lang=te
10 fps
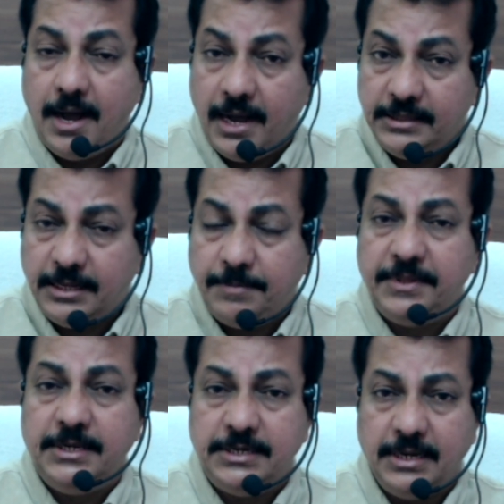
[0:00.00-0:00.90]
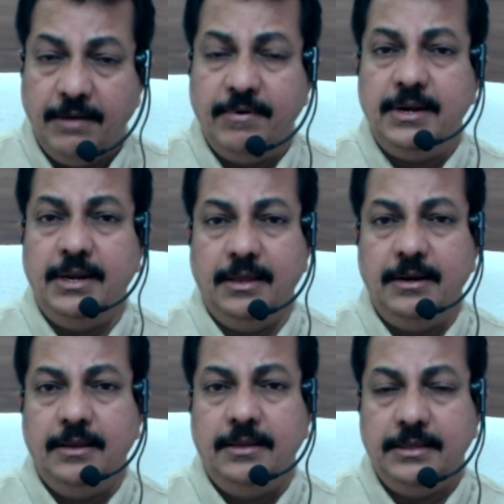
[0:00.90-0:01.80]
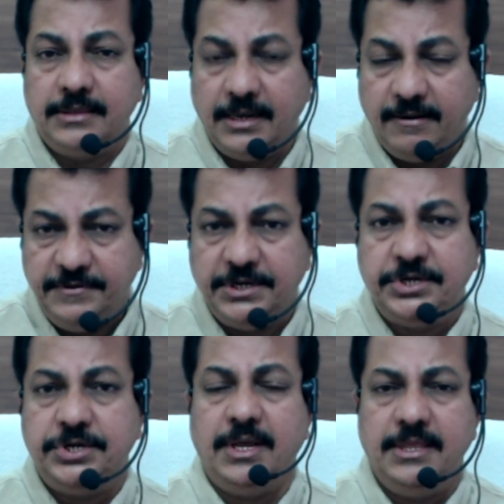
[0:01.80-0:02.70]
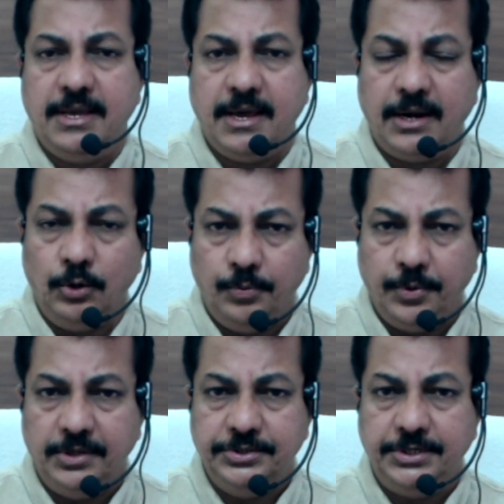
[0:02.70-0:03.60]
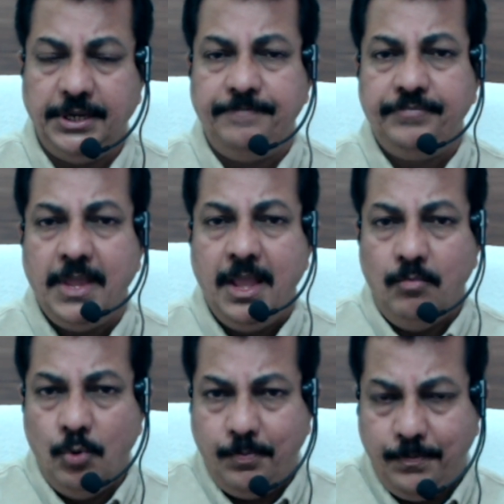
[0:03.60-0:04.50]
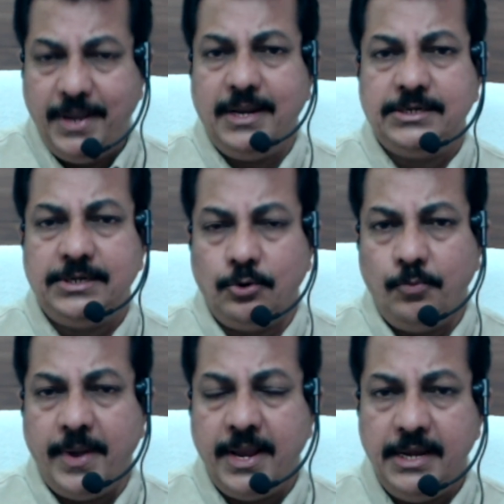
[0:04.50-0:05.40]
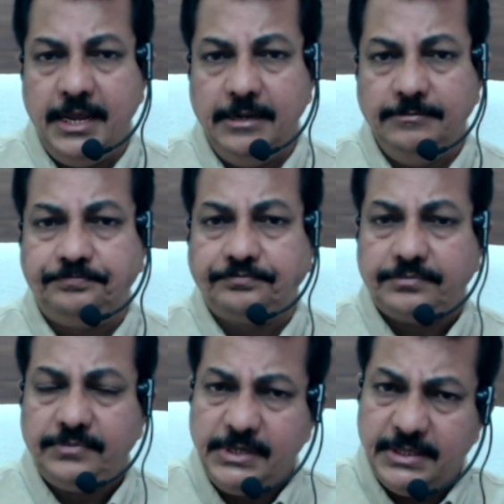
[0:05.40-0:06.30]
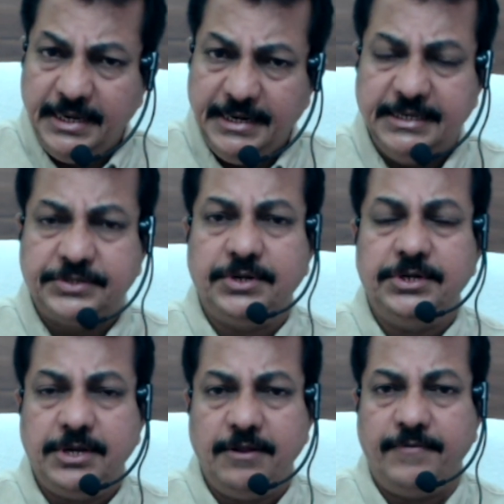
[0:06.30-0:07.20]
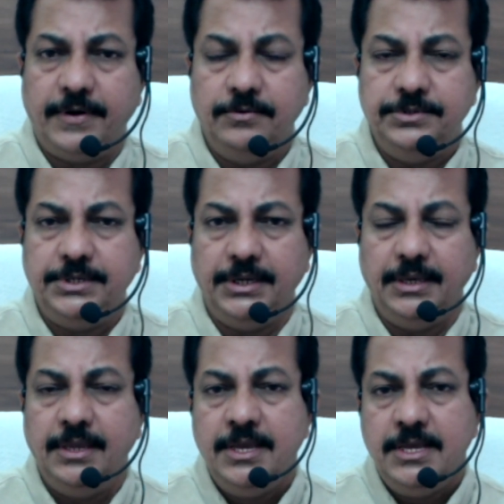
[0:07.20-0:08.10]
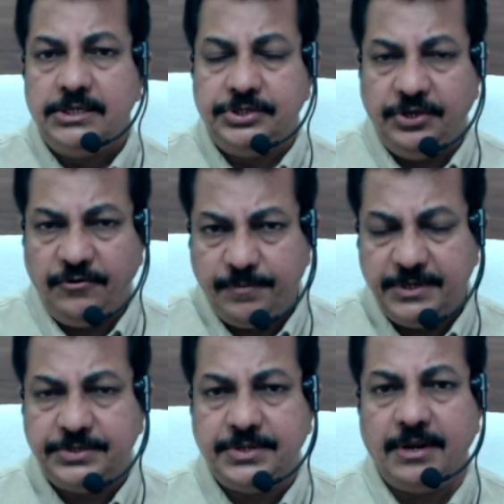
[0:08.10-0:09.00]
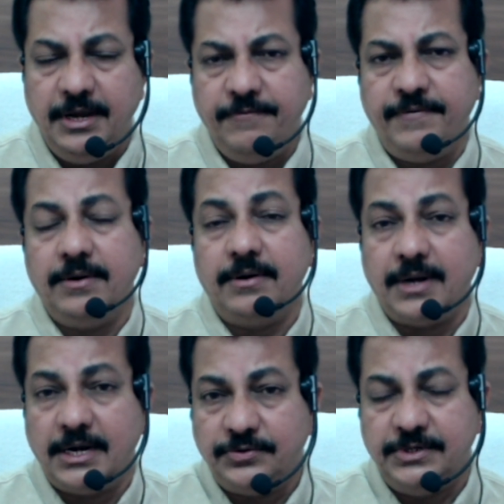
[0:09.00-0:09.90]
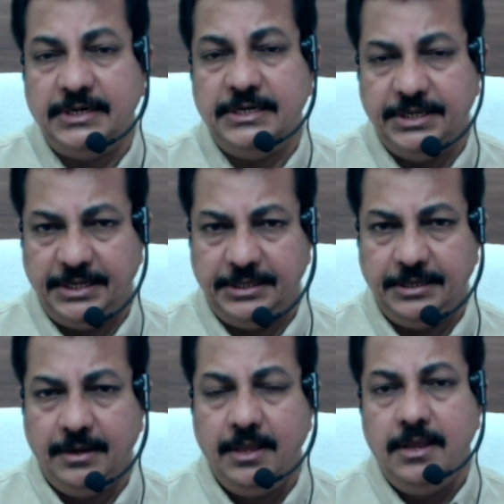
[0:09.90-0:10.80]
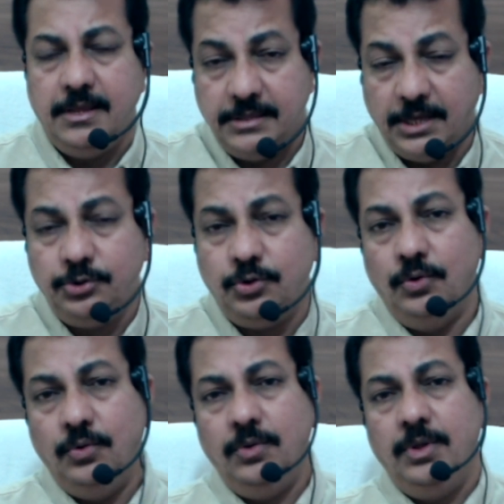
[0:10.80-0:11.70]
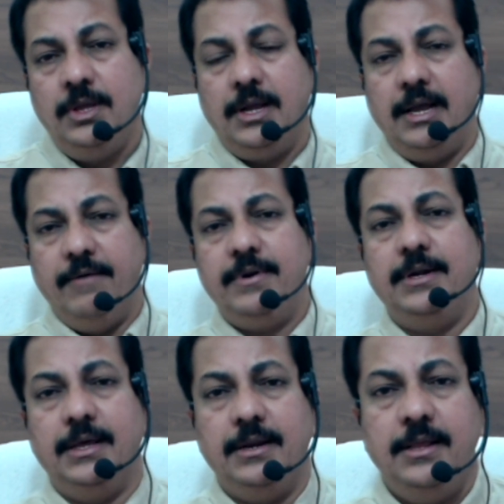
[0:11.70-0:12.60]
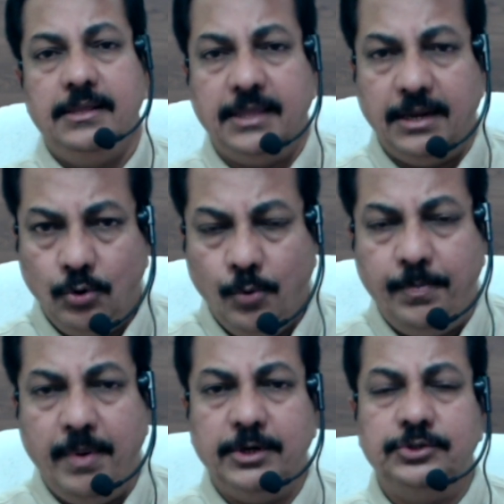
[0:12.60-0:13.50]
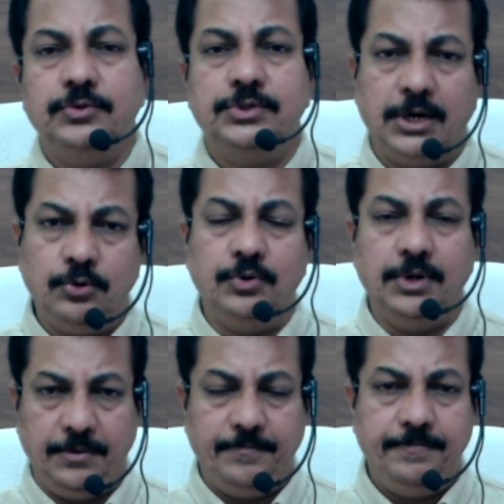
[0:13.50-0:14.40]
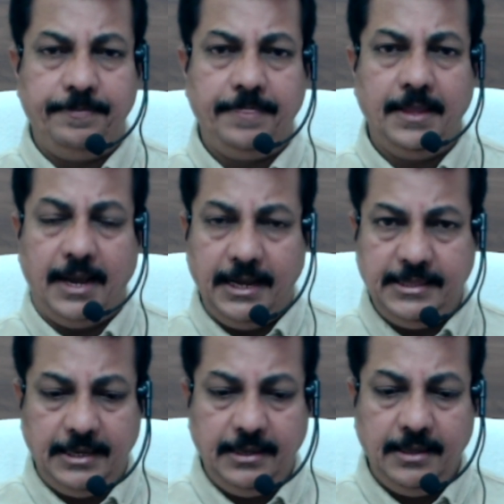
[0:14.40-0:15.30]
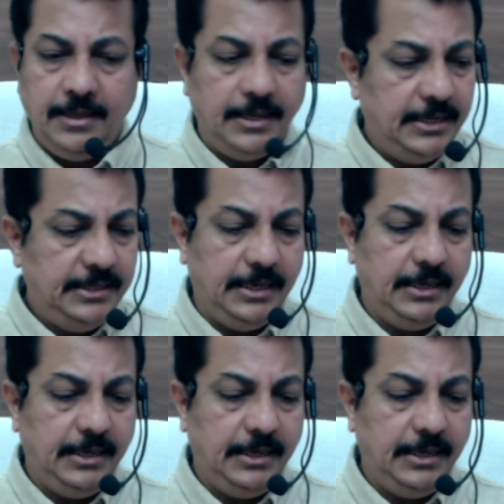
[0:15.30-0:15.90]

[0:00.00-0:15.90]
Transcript: ఆంధ్రప్రదేశ్ గవర్నర్ తన విచక్షణాధికారాన్ని ఉపయోగించి ముప్పై లక్షల రూపాయలని ఈ డిస్క్రిప్షనరీ ఫండ్ నుంచి చీఫ్ మినిస్టర్ రిలీఫ్ ఫండ్కు ట్రాన్స్ఫర్ చేయడం జరిగింది దాంతో గవర్నర్ తన గొప్ప మనసును చాటుకున్నారు అయితే ఇది